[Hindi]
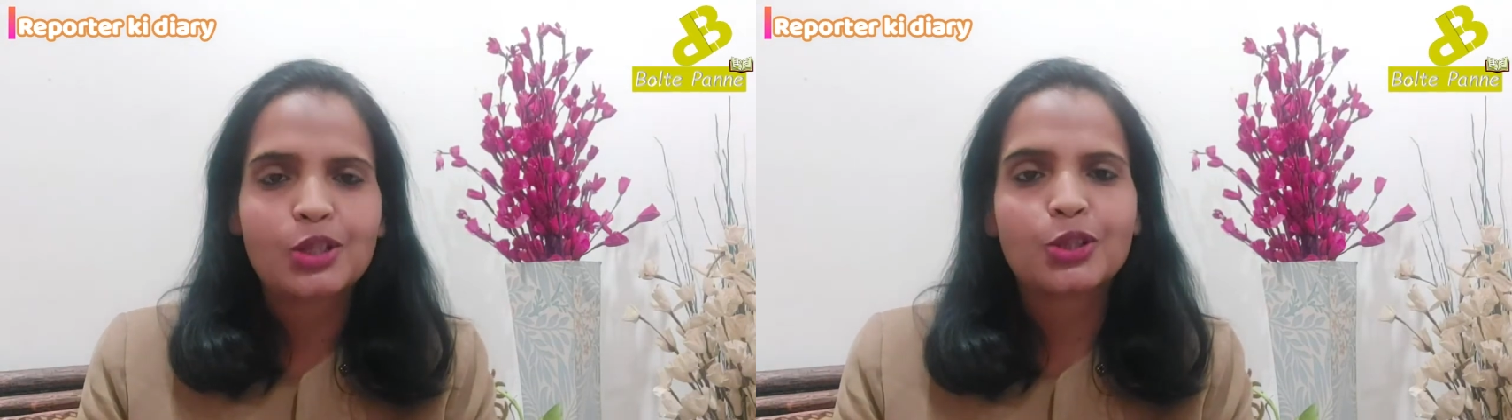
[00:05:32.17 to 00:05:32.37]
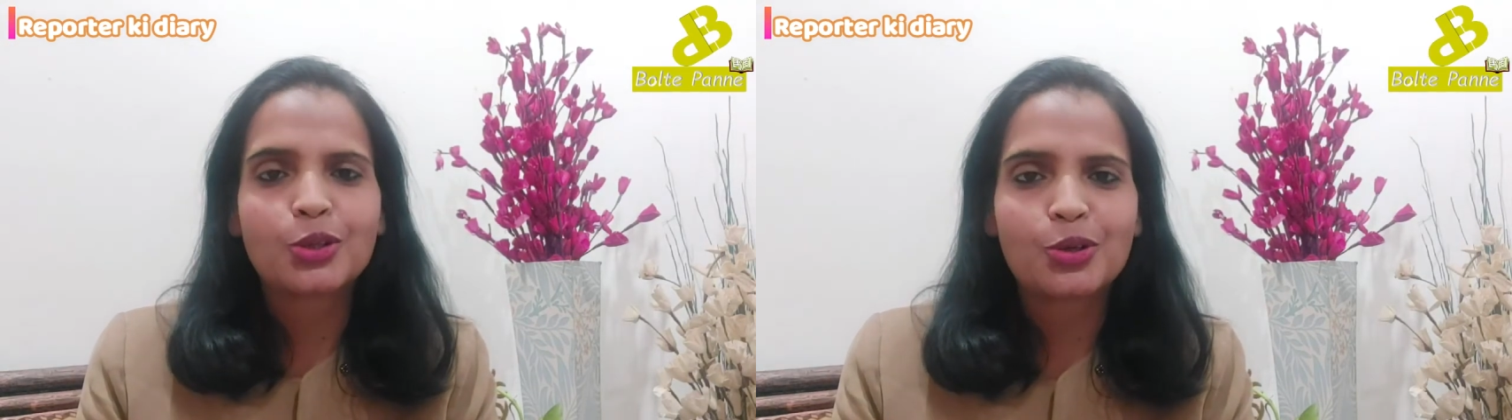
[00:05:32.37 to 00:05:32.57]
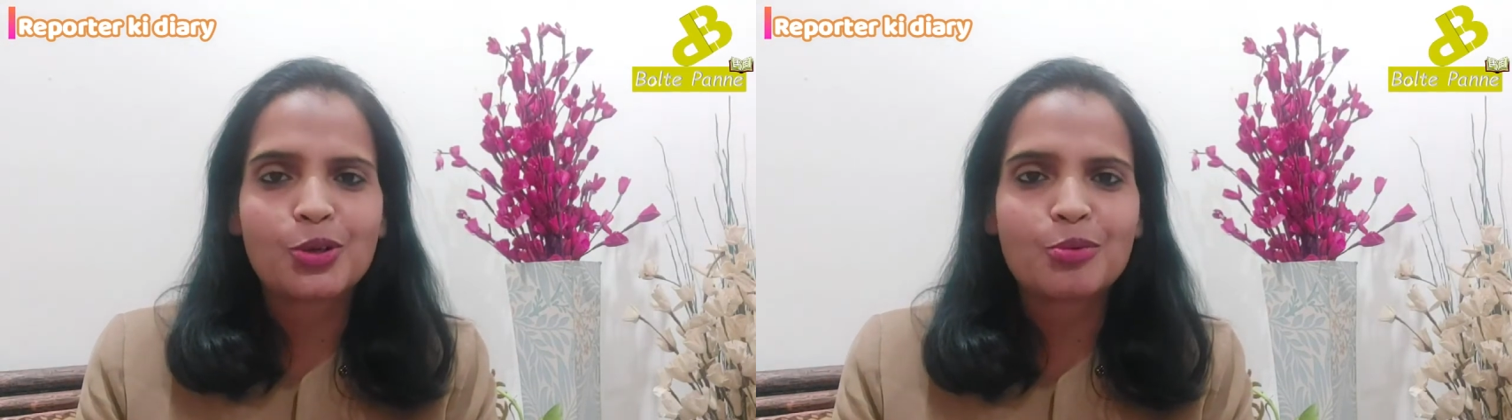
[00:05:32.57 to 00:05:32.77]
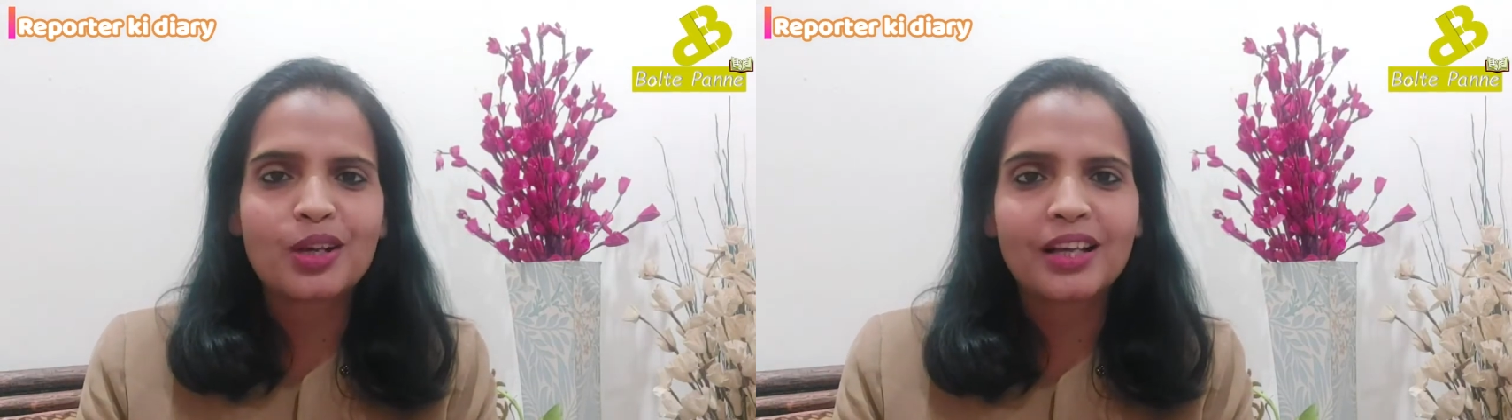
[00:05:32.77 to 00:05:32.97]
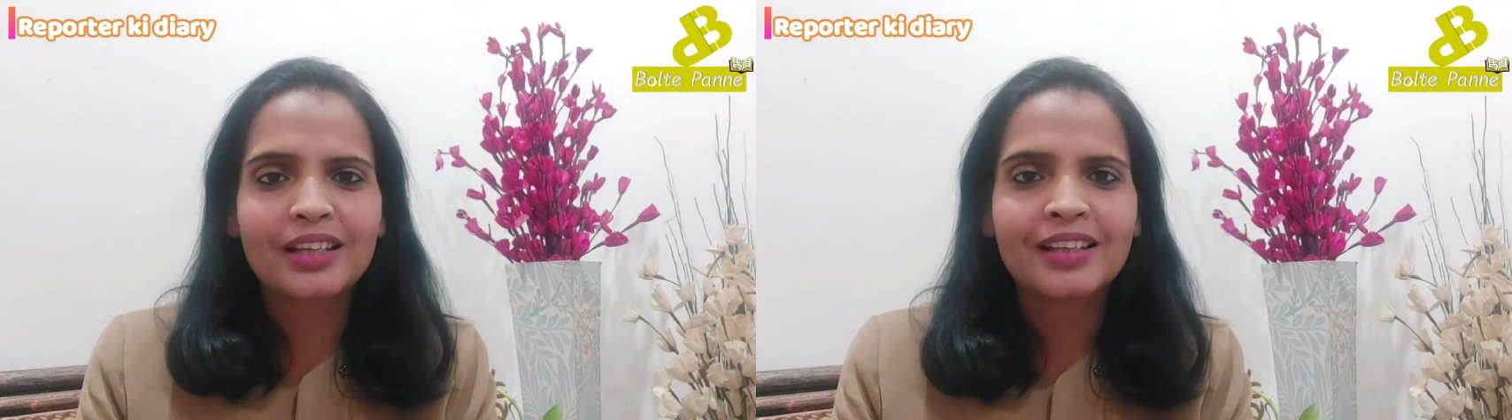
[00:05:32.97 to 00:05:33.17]
तो
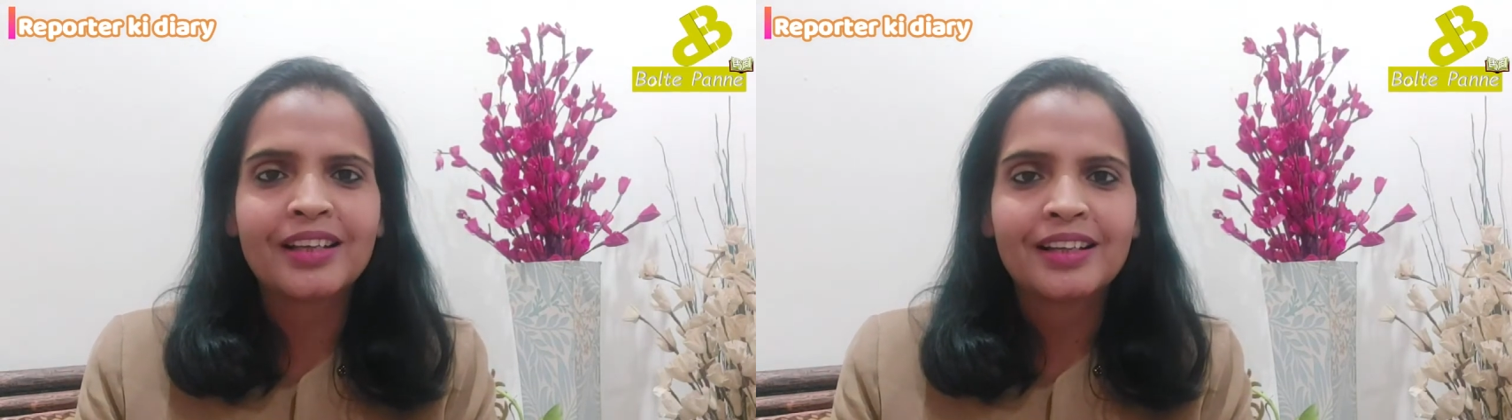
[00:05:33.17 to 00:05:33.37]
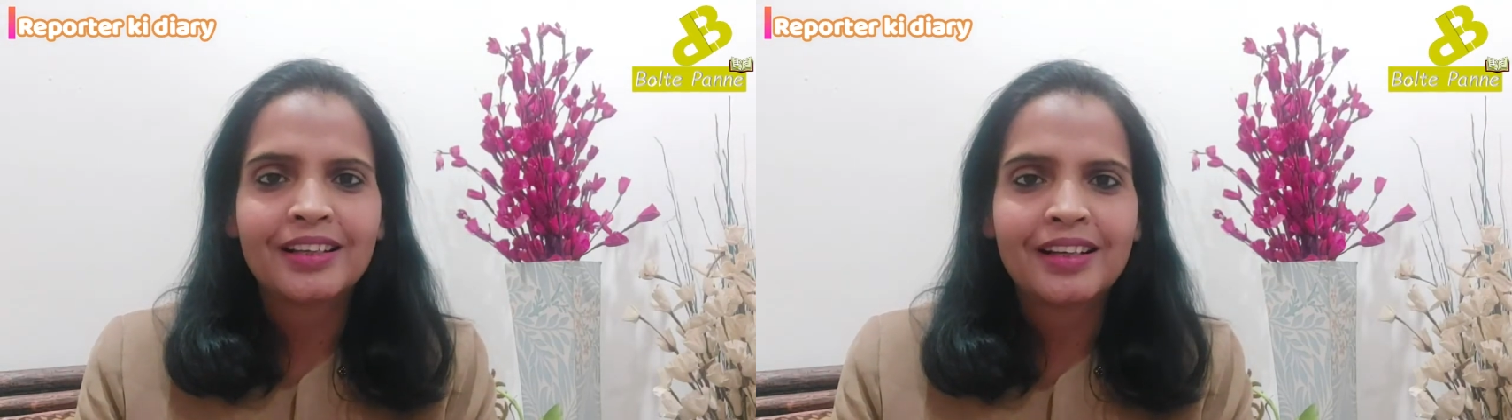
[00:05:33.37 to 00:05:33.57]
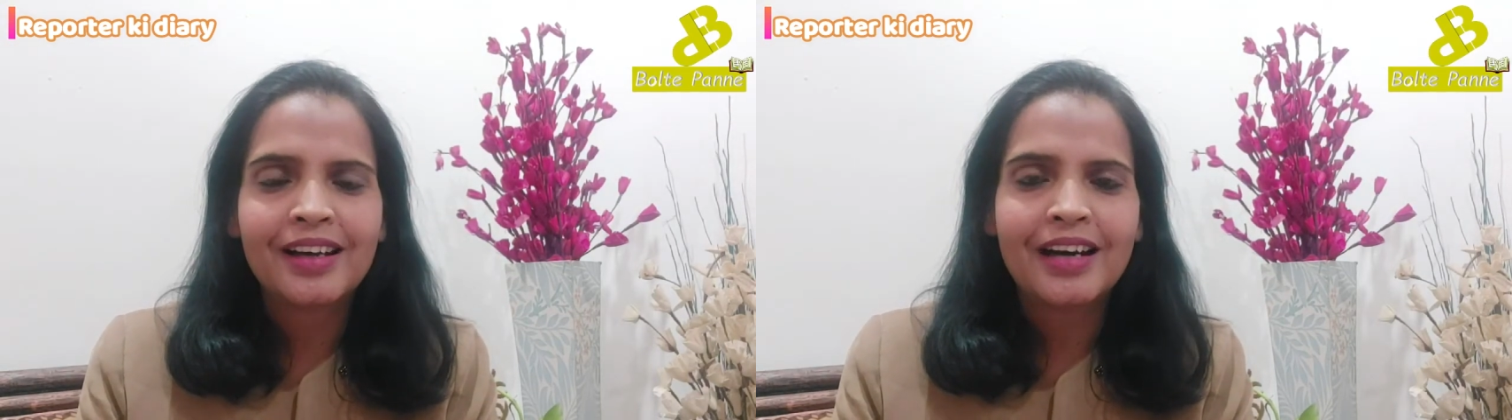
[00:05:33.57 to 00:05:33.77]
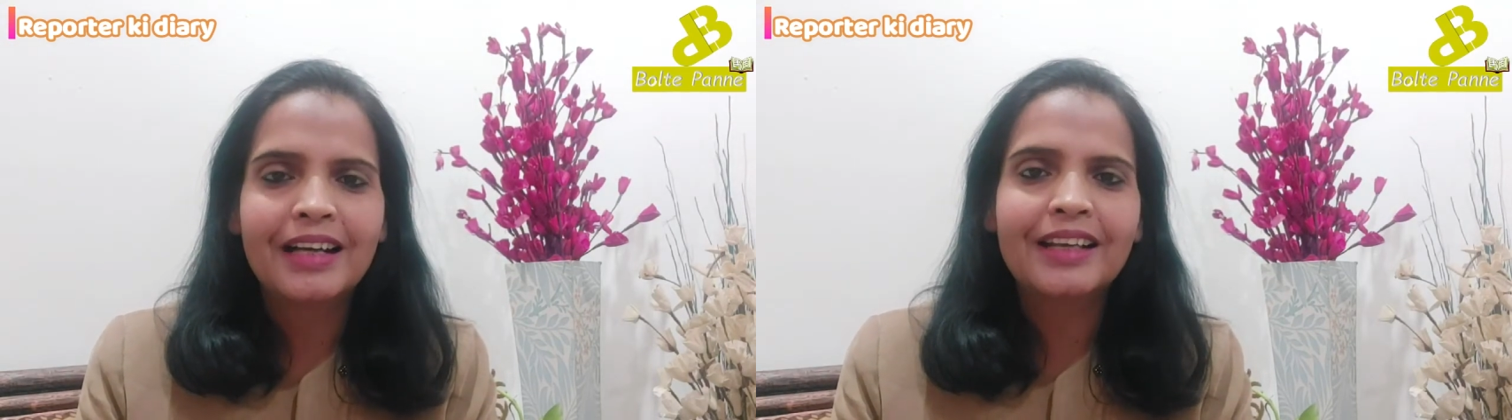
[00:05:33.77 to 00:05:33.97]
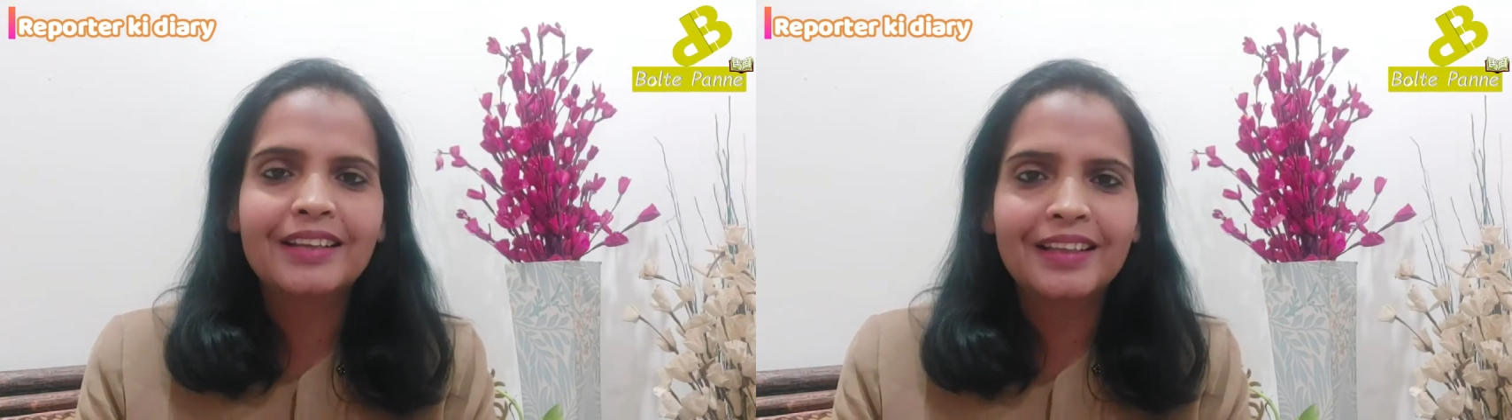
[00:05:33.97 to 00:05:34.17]
बोला कि
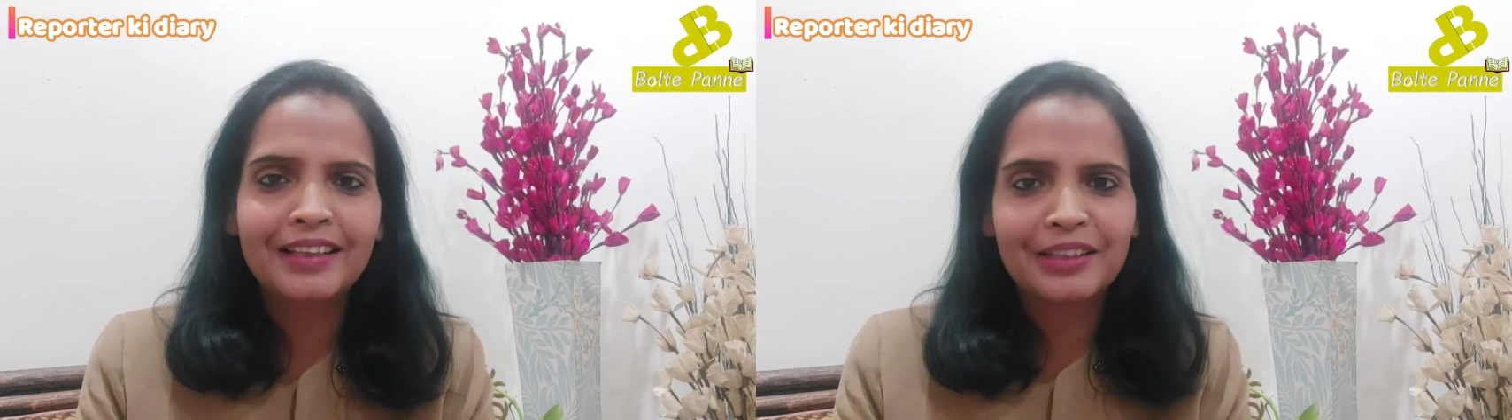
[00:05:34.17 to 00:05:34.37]
अरे दी